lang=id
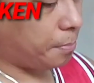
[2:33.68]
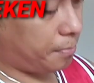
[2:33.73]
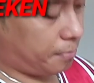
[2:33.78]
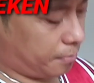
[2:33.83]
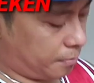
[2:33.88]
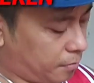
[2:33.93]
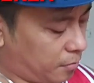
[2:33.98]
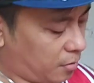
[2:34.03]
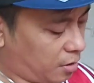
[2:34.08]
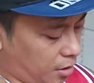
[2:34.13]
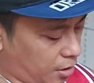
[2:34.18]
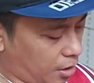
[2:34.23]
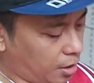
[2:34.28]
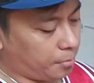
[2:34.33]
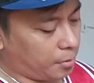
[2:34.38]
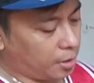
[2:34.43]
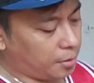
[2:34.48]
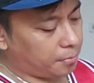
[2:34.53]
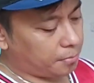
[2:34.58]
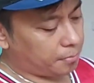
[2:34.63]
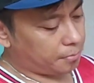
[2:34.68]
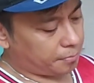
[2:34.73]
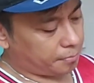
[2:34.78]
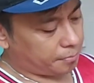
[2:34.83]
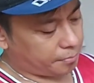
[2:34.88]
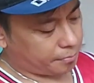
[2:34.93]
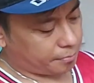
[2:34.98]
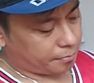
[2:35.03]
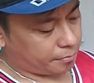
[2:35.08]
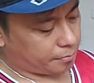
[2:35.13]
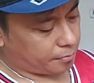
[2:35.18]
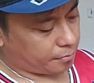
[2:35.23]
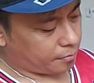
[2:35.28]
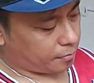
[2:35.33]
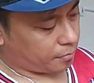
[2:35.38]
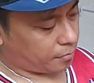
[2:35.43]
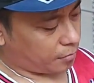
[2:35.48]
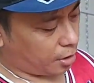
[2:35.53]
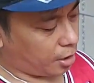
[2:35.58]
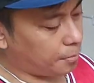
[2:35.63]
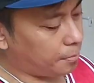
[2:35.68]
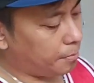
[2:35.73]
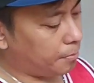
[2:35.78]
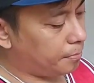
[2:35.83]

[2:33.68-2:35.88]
S S atau M M ya